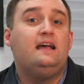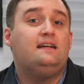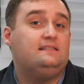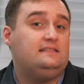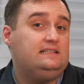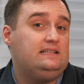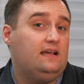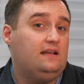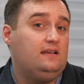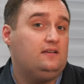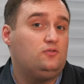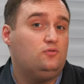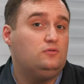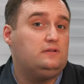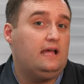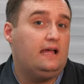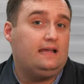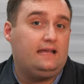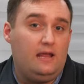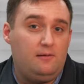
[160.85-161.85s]
sicherlich
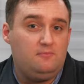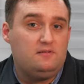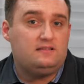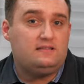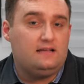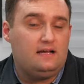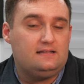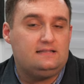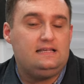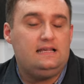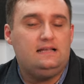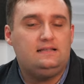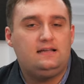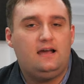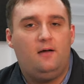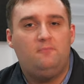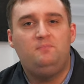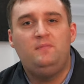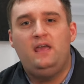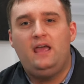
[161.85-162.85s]
gute Ergebnisse erzielt
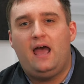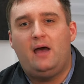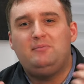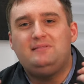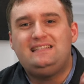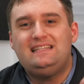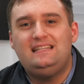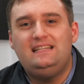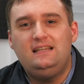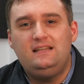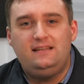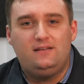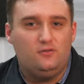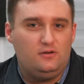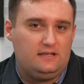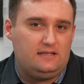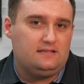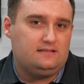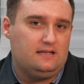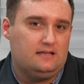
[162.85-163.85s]
haben, aber sich nicht
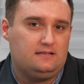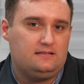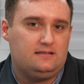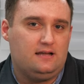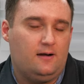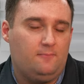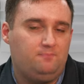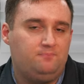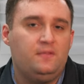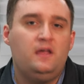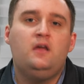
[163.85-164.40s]
durchgesetzt haben.